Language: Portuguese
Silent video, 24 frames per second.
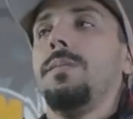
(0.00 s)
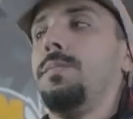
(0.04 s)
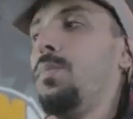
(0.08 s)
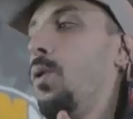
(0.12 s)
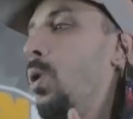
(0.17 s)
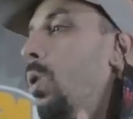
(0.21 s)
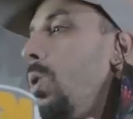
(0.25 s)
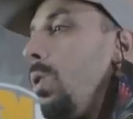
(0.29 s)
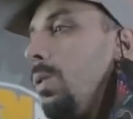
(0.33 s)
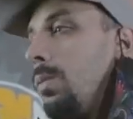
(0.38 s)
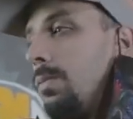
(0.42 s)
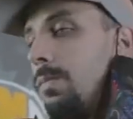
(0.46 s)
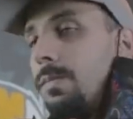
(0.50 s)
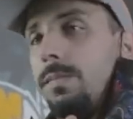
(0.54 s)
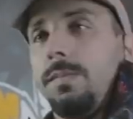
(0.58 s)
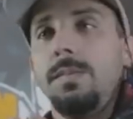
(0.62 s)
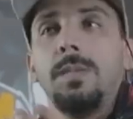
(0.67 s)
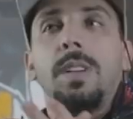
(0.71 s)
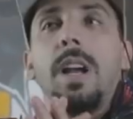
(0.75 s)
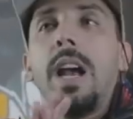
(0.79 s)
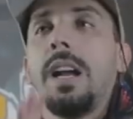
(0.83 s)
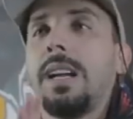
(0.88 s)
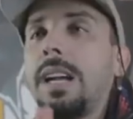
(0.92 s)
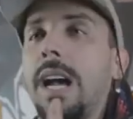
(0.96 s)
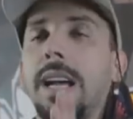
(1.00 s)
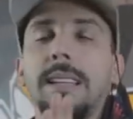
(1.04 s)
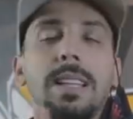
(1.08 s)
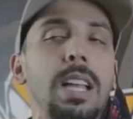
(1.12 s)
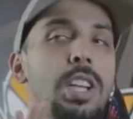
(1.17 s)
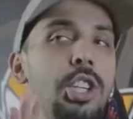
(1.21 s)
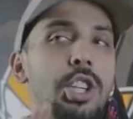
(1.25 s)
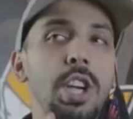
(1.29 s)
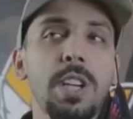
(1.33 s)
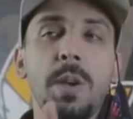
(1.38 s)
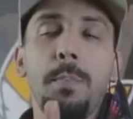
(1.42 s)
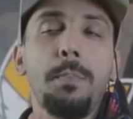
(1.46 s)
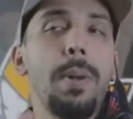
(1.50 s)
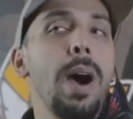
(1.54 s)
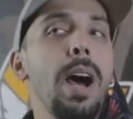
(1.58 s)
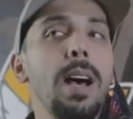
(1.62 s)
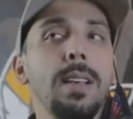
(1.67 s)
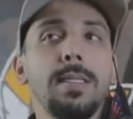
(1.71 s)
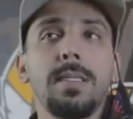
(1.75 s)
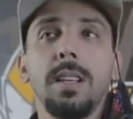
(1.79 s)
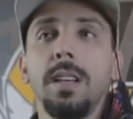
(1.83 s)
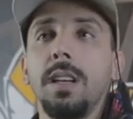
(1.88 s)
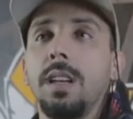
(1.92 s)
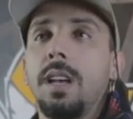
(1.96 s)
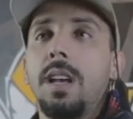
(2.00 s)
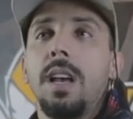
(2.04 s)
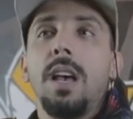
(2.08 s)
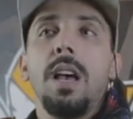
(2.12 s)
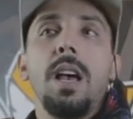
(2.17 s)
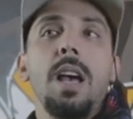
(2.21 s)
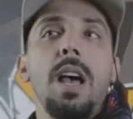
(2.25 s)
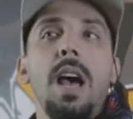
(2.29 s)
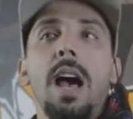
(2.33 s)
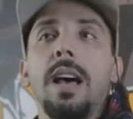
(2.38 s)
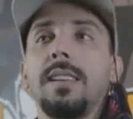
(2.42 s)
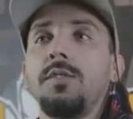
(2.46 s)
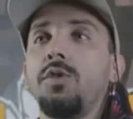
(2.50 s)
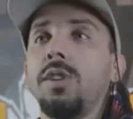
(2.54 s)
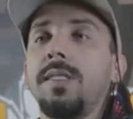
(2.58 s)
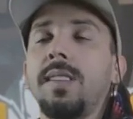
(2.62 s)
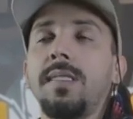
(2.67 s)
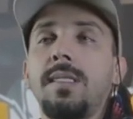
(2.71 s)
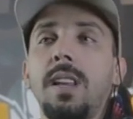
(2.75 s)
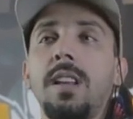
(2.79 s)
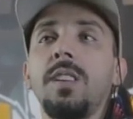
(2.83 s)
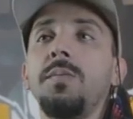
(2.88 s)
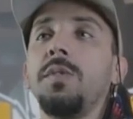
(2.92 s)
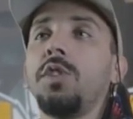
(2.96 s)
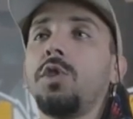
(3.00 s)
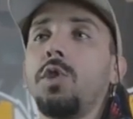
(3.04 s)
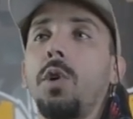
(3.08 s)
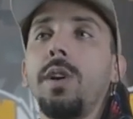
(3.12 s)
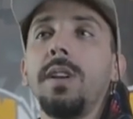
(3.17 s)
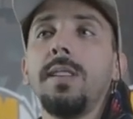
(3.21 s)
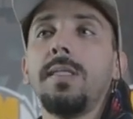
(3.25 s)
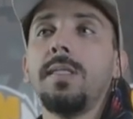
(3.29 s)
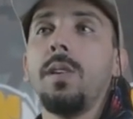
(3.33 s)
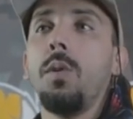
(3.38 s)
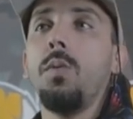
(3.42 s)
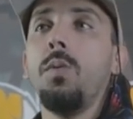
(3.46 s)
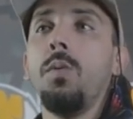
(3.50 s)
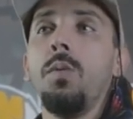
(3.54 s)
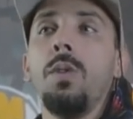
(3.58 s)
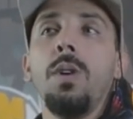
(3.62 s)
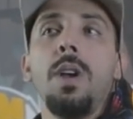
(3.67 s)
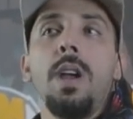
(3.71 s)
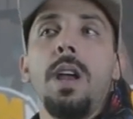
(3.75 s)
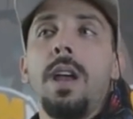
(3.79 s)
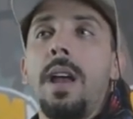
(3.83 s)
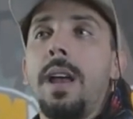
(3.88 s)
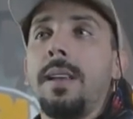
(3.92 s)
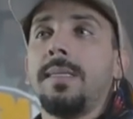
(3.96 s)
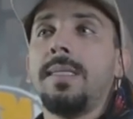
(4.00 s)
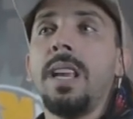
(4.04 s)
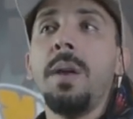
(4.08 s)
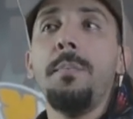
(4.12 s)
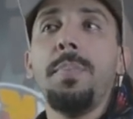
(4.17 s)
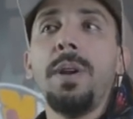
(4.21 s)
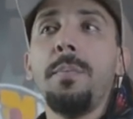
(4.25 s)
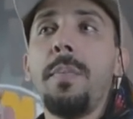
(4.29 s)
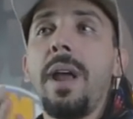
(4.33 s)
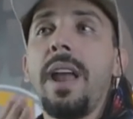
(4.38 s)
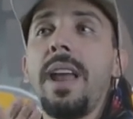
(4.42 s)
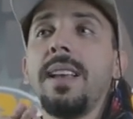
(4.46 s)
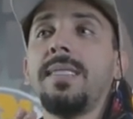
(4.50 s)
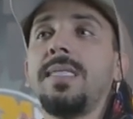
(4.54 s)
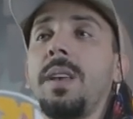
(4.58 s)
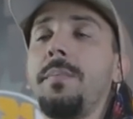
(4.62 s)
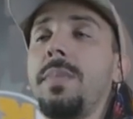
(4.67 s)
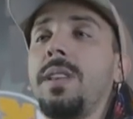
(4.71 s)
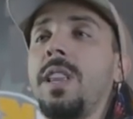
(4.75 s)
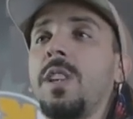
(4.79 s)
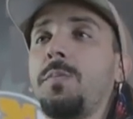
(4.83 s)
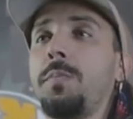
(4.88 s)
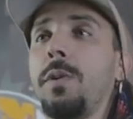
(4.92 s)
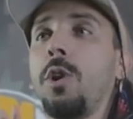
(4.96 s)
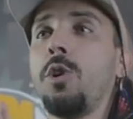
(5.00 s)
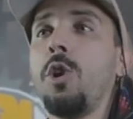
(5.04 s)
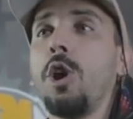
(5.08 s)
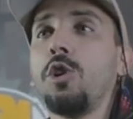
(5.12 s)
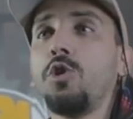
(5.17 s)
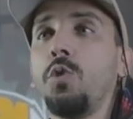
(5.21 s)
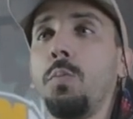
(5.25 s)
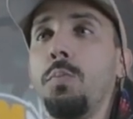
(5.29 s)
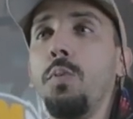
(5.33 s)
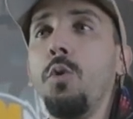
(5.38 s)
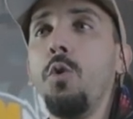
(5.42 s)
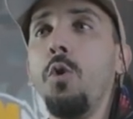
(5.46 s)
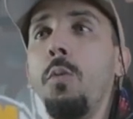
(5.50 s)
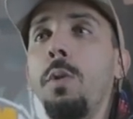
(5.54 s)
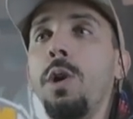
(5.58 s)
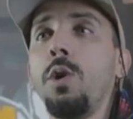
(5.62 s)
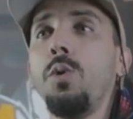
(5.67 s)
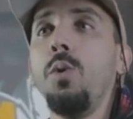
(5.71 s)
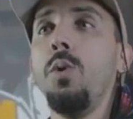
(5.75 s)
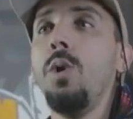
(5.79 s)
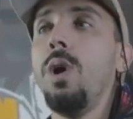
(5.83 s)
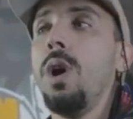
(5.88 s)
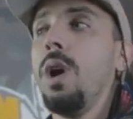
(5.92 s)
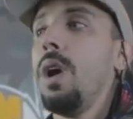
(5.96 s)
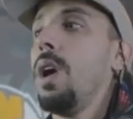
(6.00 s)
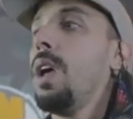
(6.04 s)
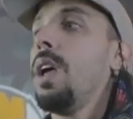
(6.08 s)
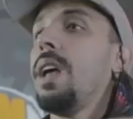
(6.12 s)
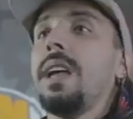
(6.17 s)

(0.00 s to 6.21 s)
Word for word: Pô, cada dia que passa, as nossas transmissões são sempre bem recebidas pelo nosso público.